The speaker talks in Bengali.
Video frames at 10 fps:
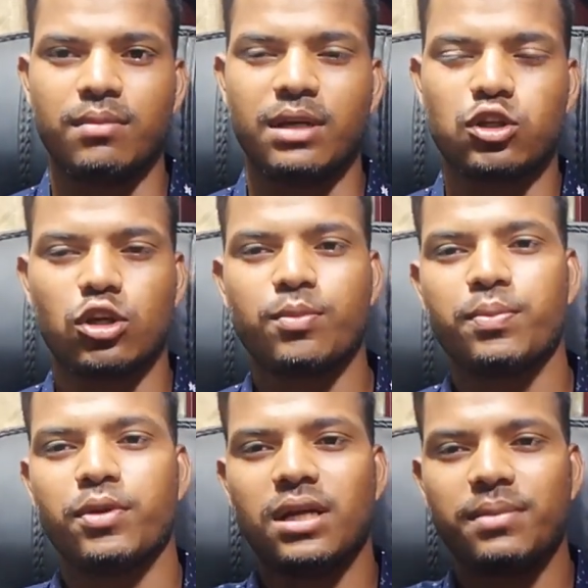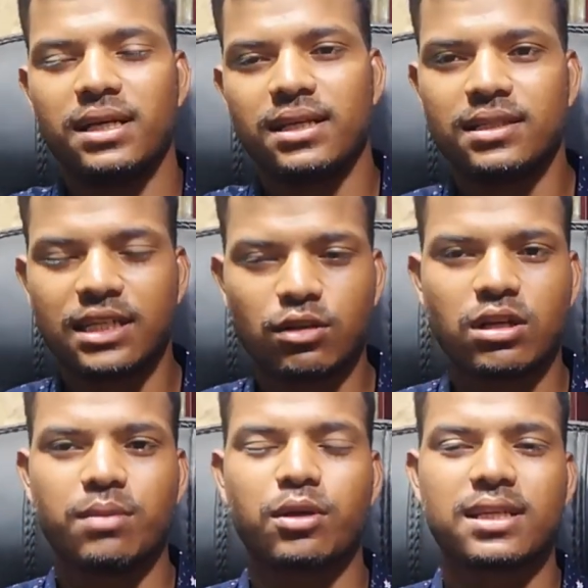ভাই সর্বোপরি আমি যে
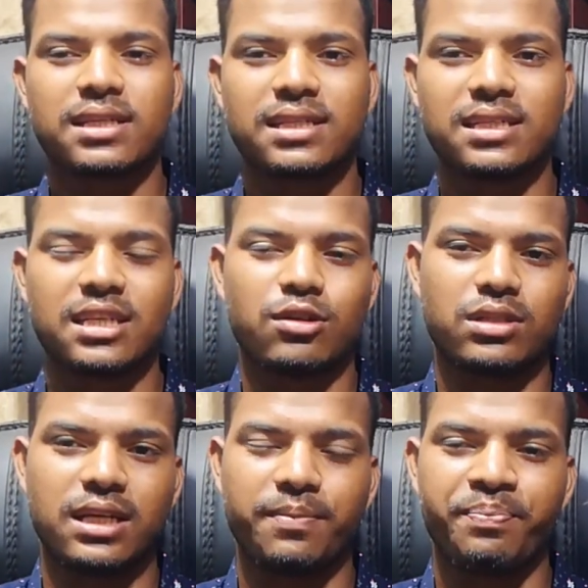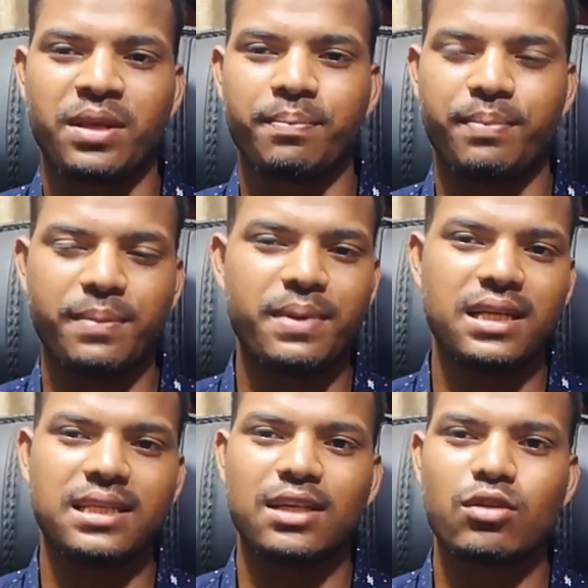কথাটা বলতে চাচ্ছি সেটা হচ্ছে
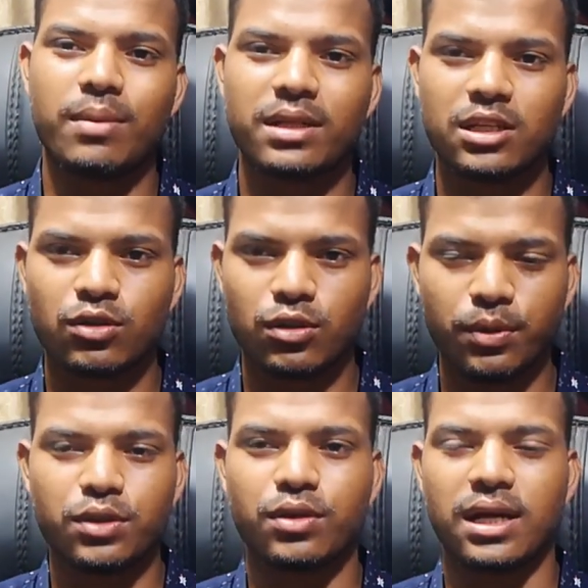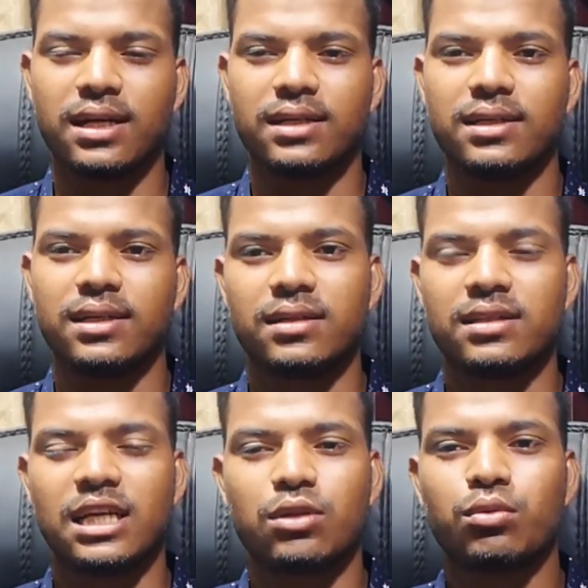বিপিএন যেহেতু আমাদের জন্য বৈধ না
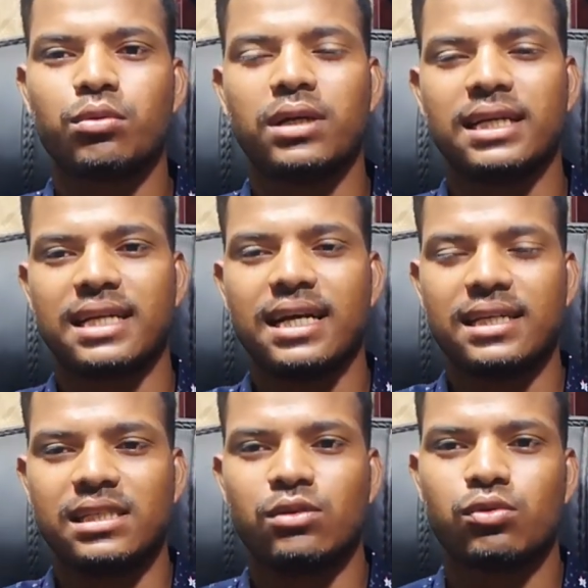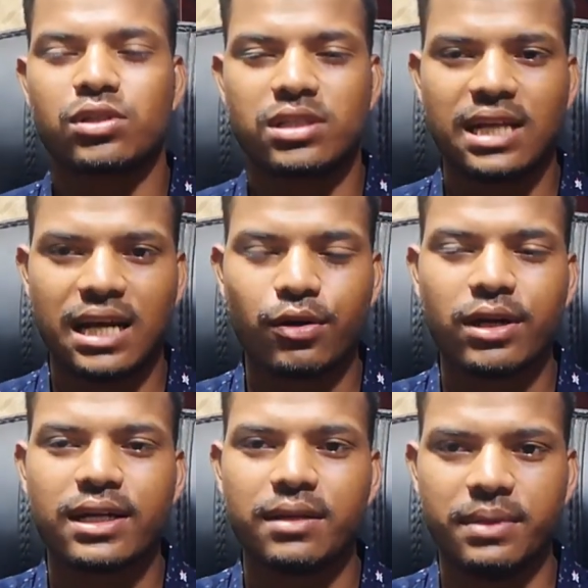সেহেতু এটা ইউজ না
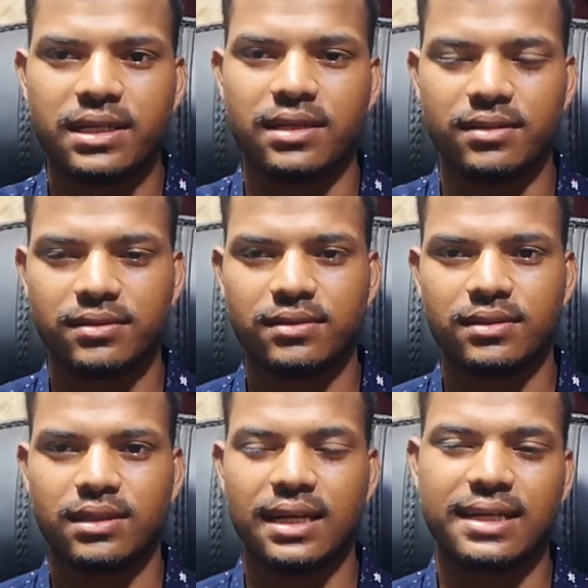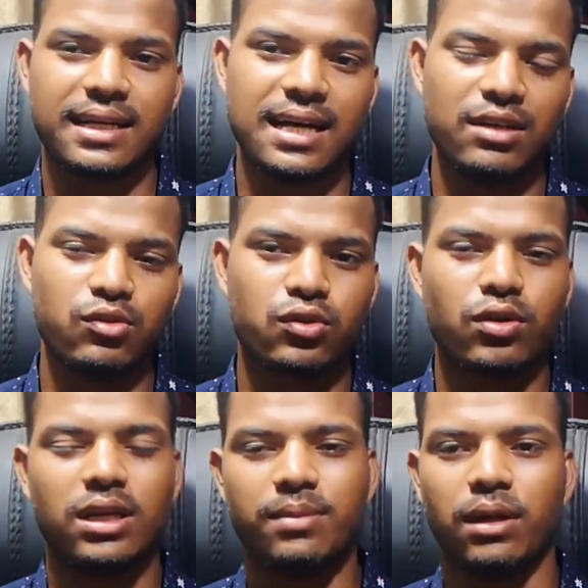করাটাই বেটার এটা না ইউজ
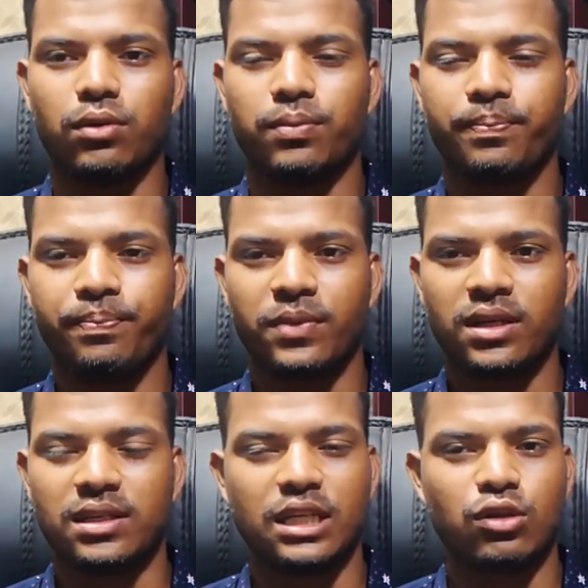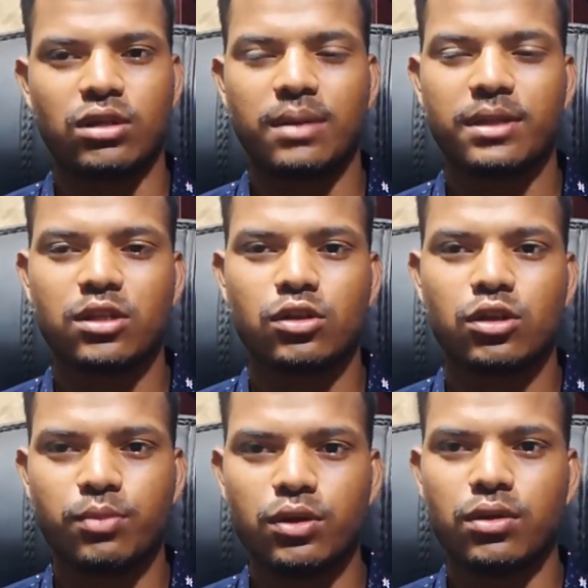করলেই ভালো যেহেতু এটা আমাদের
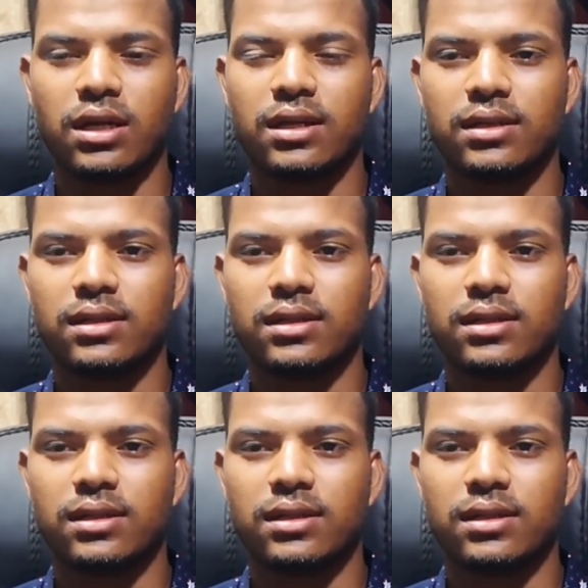জন্য বৈধ না